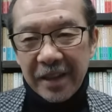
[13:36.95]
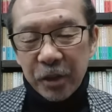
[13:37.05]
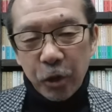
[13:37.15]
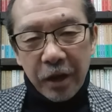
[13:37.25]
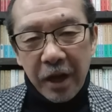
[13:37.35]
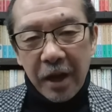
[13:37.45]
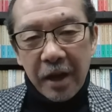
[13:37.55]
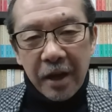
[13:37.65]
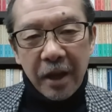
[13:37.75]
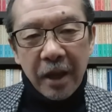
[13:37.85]
それから、
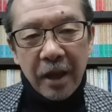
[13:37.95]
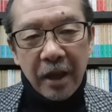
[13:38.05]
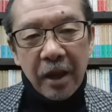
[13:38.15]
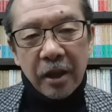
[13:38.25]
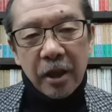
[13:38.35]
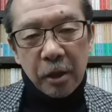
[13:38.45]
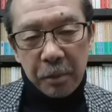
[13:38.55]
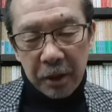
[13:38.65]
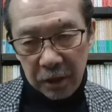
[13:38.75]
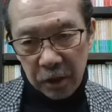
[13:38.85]

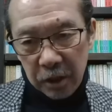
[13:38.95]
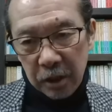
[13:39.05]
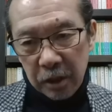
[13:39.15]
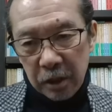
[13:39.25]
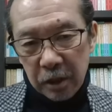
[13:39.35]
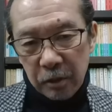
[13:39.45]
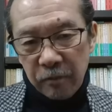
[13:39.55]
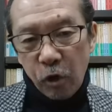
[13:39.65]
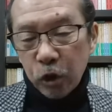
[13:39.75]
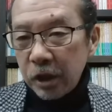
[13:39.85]
えー、
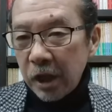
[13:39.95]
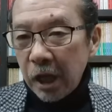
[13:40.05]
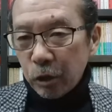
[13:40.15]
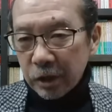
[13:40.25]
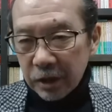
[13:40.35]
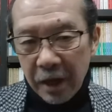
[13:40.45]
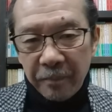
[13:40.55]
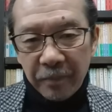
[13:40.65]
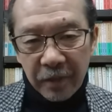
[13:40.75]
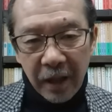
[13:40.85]
AKB48 ですか
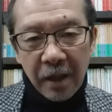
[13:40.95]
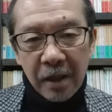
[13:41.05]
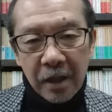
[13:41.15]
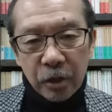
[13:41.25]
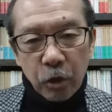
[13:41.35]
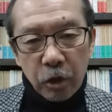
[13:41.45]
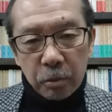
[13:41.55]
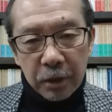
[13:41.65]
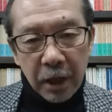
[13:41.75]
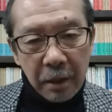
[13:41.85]
ね。それの
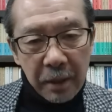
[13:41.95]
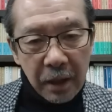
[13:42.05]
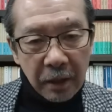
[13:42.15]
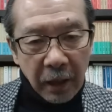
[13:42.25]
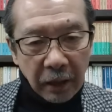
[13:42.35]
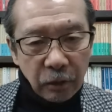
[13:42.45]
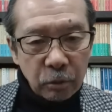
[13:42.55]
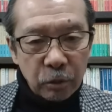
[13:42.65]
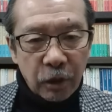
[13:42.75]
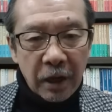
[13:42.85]
村山、なんて読
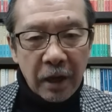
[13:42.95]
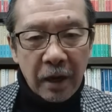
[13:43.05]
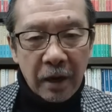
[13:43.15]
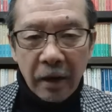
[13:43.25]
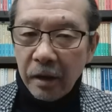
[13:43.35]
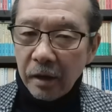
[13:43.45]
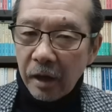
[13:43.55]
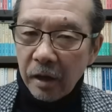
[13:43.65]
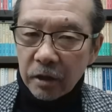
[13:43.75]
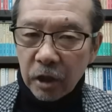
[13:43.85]
むのかなあや、あ
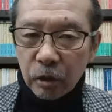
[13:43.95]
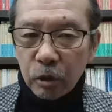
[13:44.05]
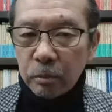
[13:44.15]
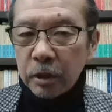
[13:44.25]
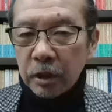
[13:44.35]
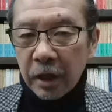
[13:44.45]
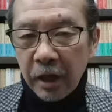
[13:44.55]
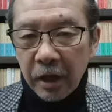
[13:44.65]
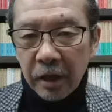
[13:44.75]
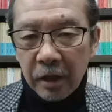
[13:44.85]
やきさんって読むんですか
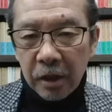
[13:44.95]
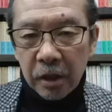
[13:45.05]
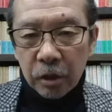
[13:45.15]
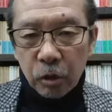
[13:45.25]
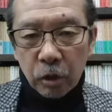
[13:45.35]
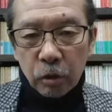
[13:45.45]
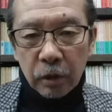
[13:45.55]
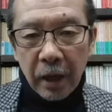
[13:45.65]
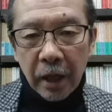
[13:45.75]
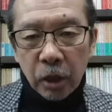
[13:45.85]
ね。それと
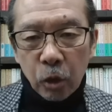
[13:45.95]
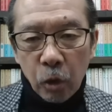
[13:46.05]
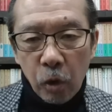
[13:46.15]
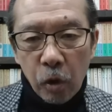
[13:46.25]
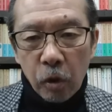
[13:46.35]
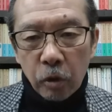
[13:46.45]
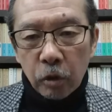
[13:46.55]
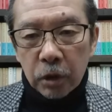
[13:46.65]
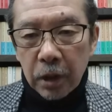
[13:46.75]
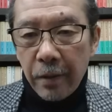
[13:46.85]
タレントの
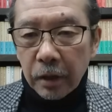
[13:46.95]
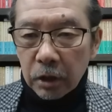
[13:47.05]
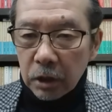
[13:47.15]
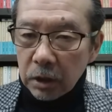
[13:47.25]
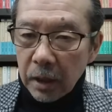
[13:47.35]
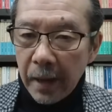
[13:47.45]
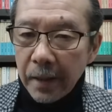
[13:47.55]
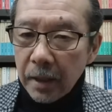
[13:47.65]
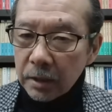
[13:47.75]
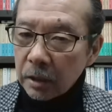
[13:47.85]
沢口愛
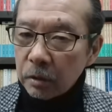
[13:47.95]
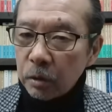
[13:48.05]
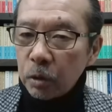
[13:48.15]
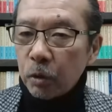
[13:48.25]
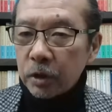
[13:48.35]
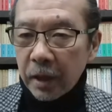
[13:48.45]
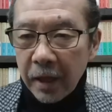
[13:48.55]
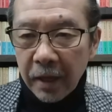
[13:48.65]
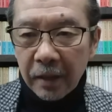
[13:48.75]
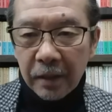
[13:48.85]
香さんという人ですか
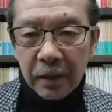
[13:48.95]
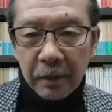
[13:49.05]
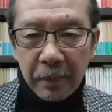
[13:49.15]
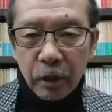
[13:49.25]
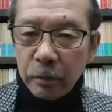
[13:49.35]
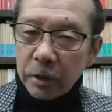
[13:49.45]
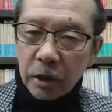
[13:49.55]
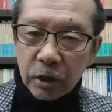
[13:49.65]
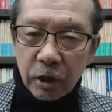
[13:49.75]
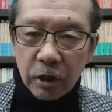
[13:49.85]
ね。まあ読み方
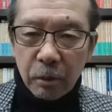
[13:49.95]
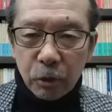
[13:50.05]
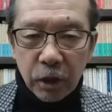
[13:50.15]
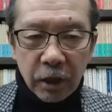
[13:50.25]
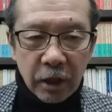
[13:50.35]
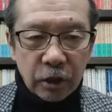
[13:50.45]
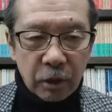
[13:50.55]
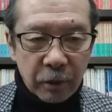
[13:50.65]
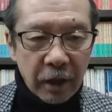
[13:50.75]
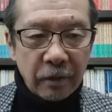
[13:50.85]
違ってたら申し訳ないんですけ
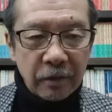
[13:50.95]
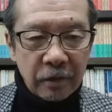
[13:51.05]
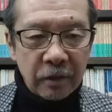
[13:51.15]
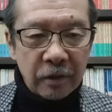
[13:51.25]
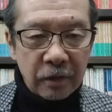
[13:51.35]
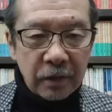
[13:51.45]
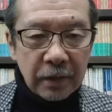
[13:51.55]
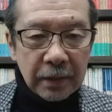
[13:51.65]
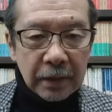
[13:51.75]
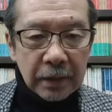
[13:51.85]
どね。うん。
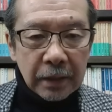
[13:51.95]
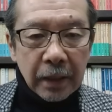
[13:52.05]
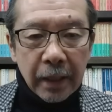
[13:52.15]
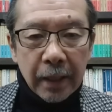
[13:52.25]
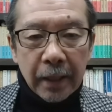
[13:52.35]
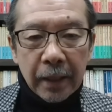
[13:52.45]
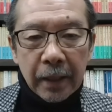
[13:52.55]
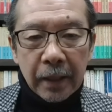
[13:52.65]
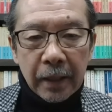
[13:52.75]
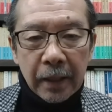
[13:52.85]
で、
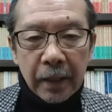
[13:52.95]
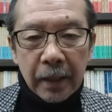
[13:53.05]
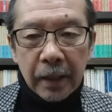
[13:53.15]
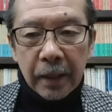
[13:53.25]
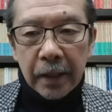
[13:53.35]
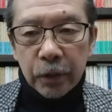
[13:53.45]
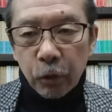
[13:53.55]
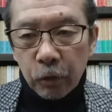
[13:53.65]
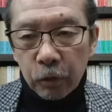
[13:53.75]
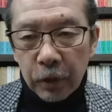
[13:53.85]
えー、
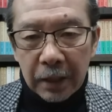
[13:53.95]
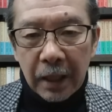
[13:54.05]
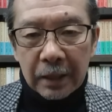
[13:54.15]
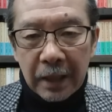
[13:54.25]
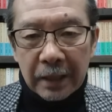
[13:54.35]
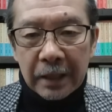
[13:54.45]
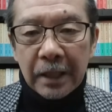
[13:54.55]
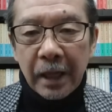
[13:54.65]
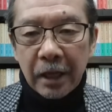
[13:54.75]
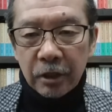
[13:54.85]
そういう方々が出
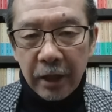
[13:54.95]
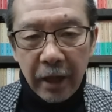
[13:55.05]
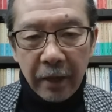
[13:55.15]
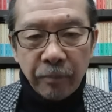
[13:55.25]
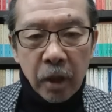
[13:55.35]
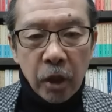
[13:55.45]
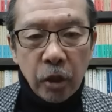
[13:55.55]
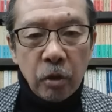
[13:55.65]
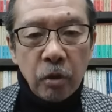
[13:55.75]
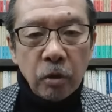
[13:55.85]
てですね、
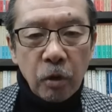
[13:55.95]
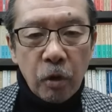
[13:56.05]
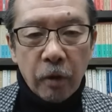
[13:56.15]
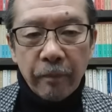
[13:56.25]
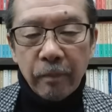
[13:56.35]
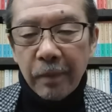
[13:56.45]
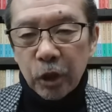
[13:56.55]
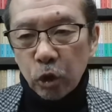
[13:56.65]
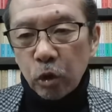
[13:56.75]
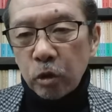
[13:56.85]
いろいろと、まあ、
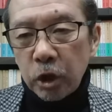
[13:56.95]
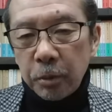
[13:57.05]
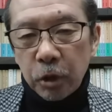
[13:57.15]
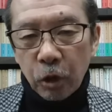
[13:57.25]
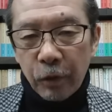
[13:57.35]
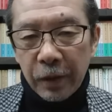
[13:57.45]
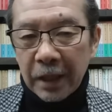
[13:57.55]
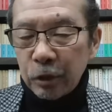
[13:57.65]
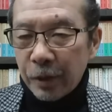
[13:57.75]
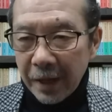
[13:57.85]
所属事務所の話
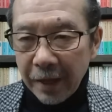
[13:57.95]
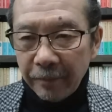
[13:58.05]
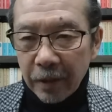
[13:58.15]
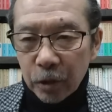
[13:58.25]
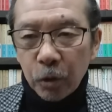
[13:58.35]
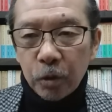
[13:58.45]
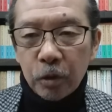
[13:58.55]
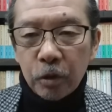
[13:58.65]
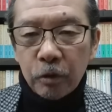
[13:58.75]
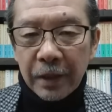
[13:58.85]
題とかね、そうい
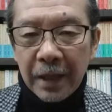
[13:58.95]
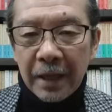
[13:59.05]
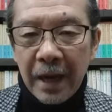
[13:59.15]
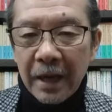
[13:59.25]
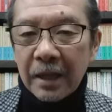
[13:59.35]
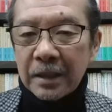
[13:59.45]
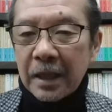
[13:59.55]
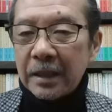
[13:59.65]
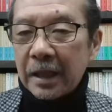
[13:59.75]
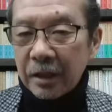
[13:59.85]
う話題に花が咲
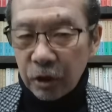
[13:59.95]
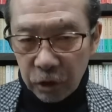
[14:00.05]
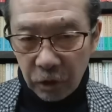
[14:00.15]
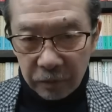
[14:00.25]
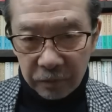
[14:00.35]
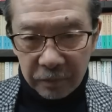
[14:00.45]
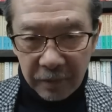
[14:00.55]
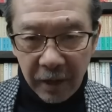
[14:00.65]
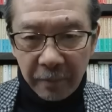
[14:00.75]
いたんですよ。ね。